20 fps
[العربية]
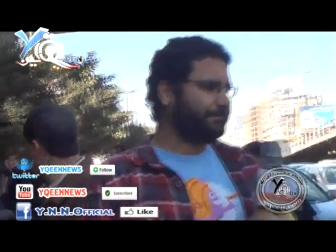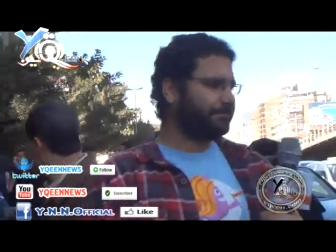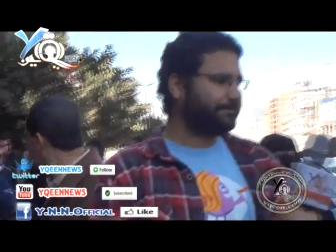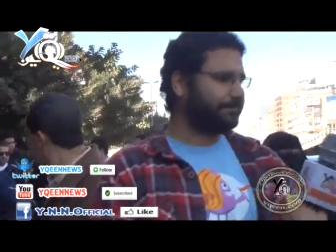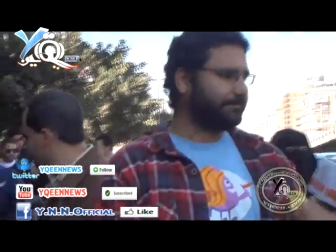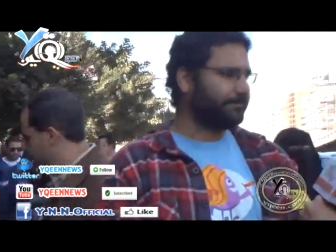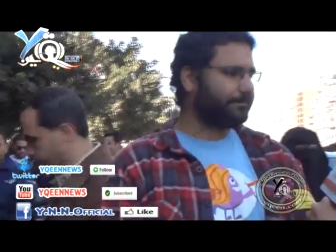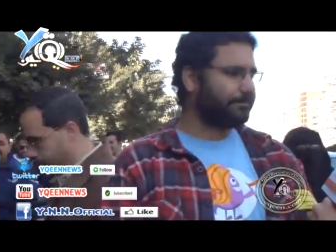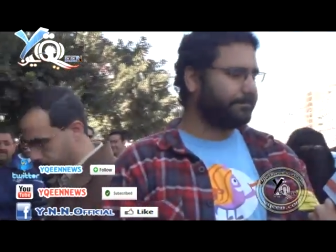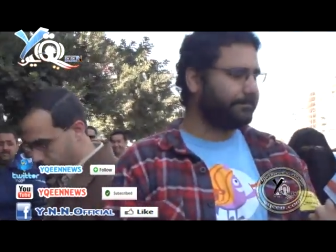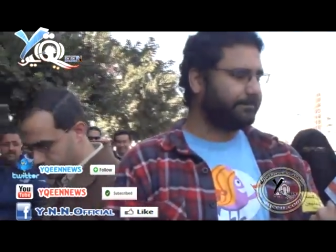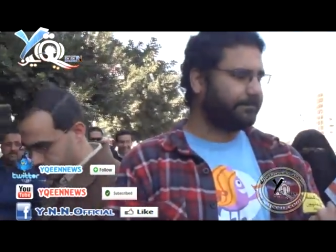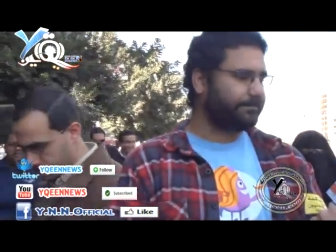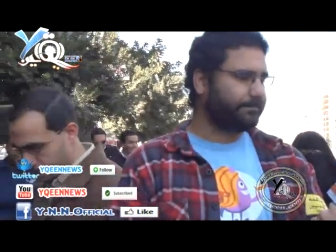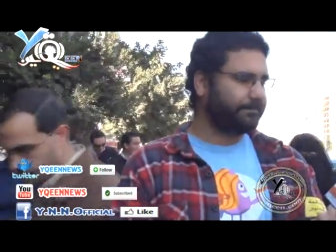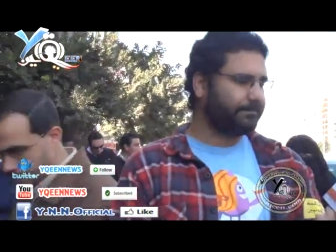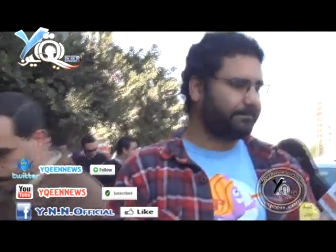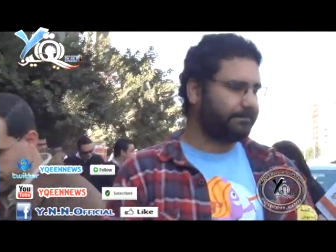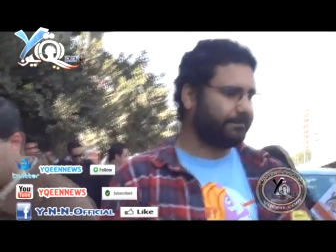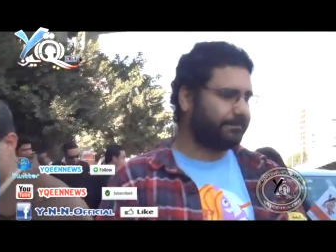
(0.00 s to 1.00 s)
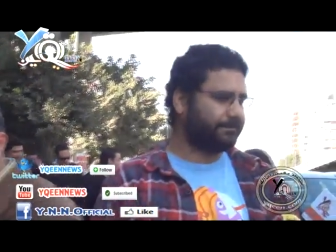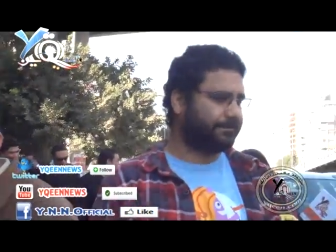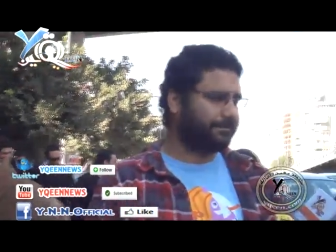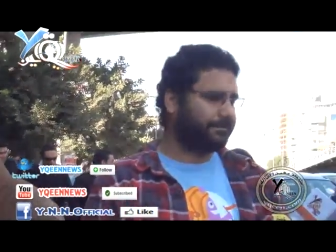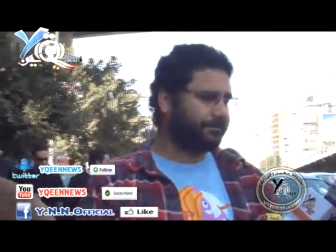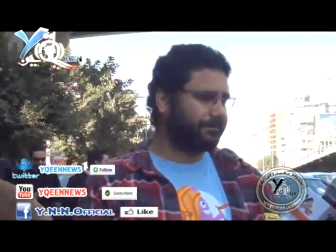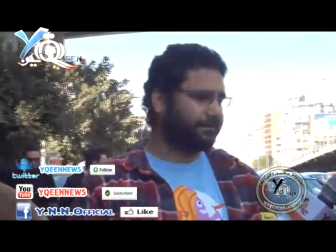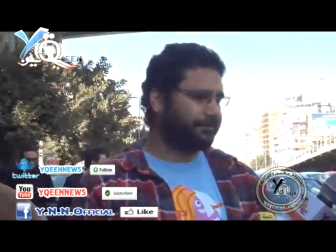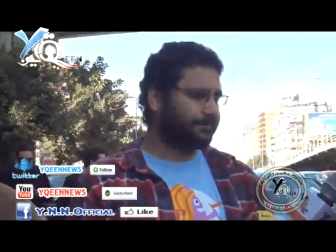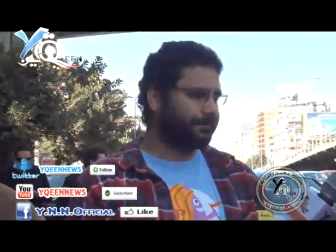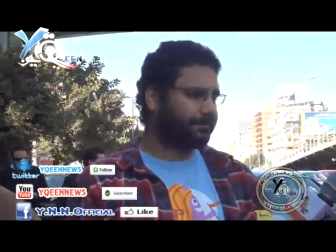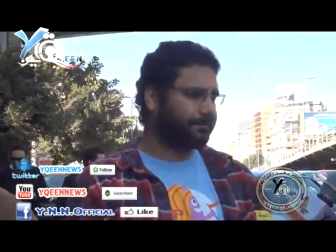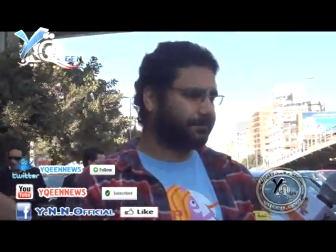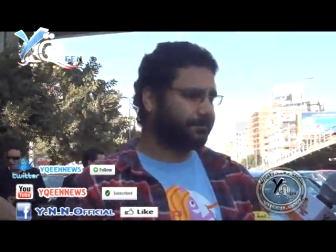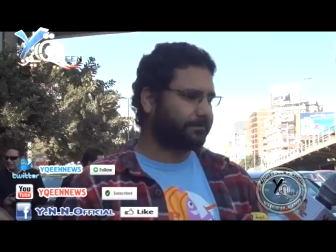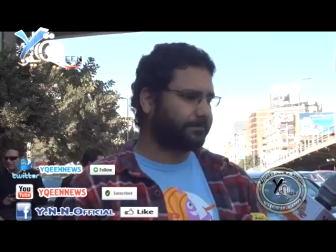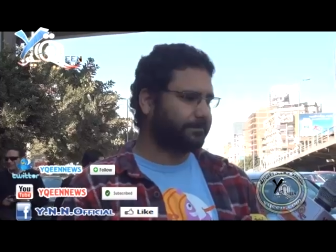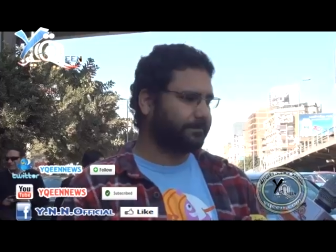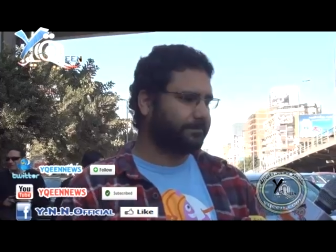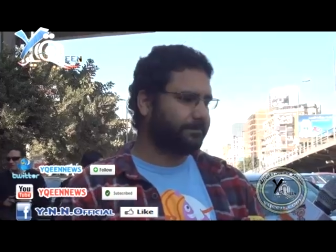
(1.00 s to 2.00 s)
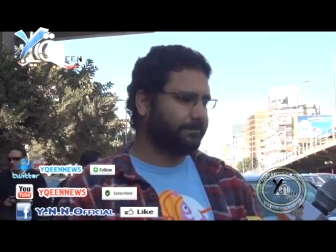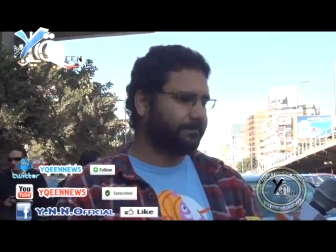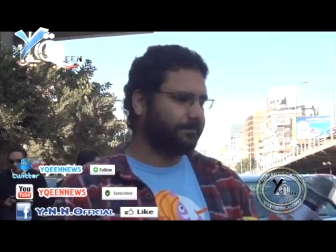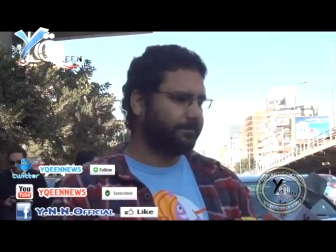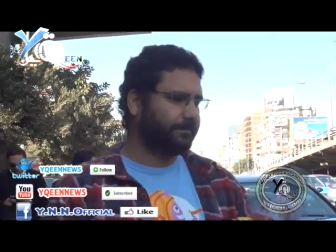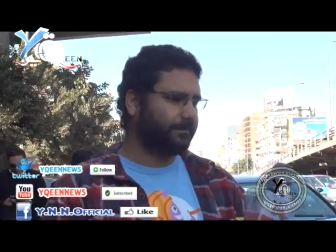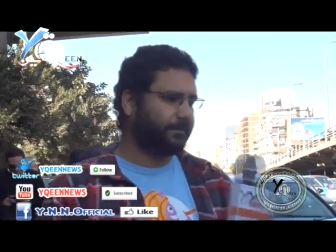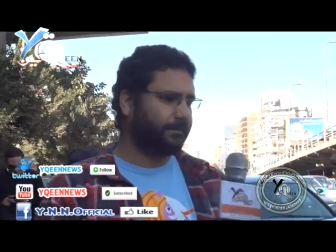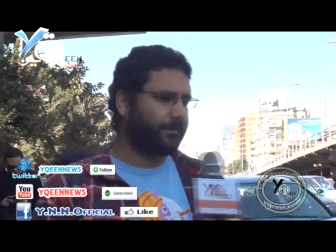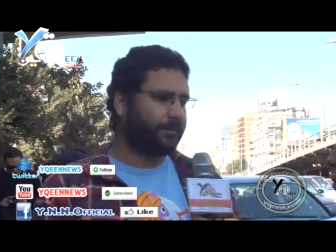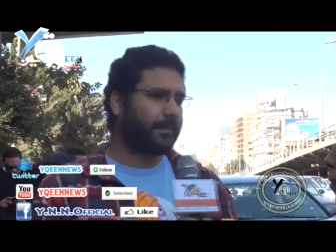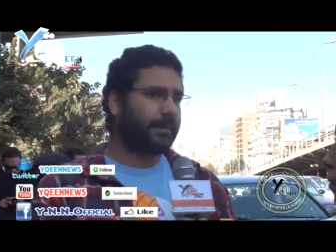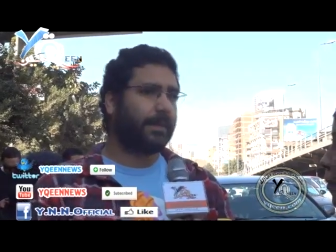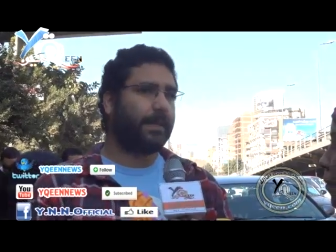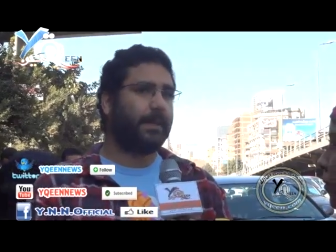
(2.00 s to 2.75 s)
آه، ايه رايك في خط سير قضيه سميره ابراهيم